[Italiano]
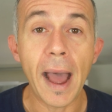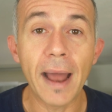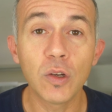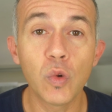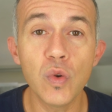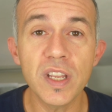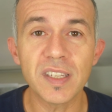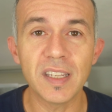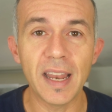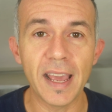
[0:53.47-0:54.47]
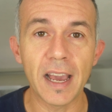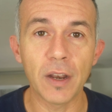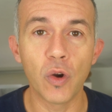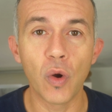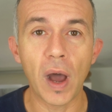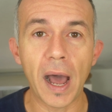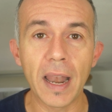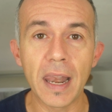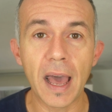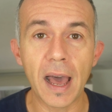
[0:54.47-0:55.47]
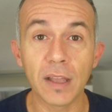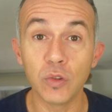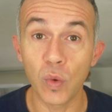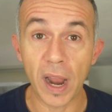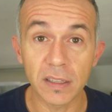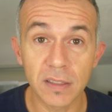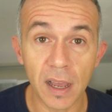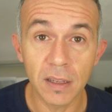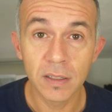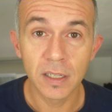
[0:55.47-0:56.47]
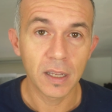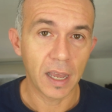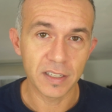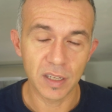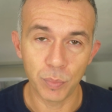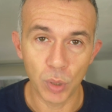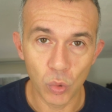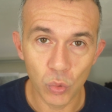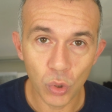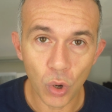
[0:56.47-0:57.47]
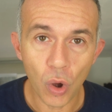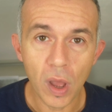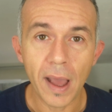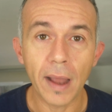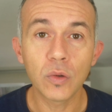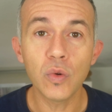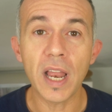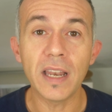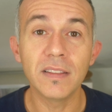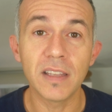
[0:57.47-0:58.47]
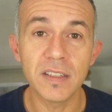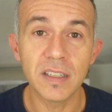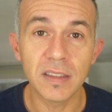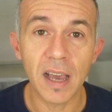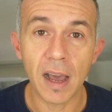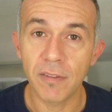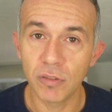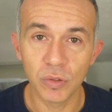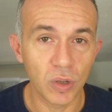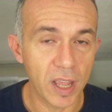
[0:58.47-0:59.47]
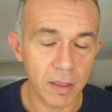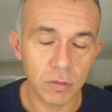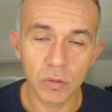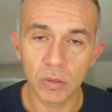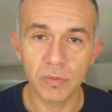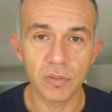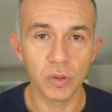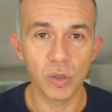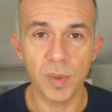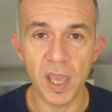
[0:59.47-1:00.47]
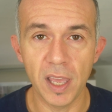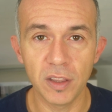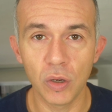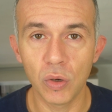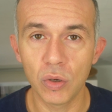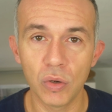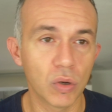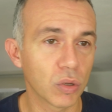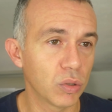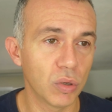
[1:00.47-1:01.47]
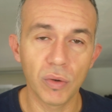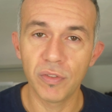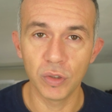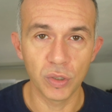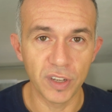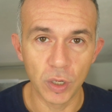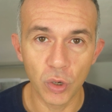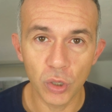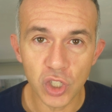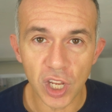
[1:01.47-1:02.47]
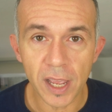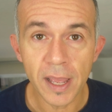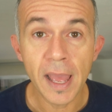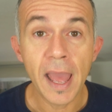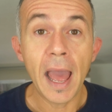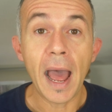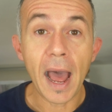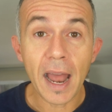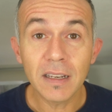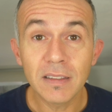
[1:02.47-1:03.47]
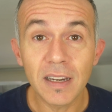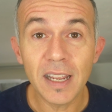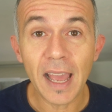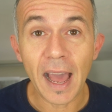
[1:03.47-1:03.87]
alcuni si legano alla durata, ad esempio il lungo, alcuni all'intensità, fondo lento, fondo medio, corto, fondo veloce, altri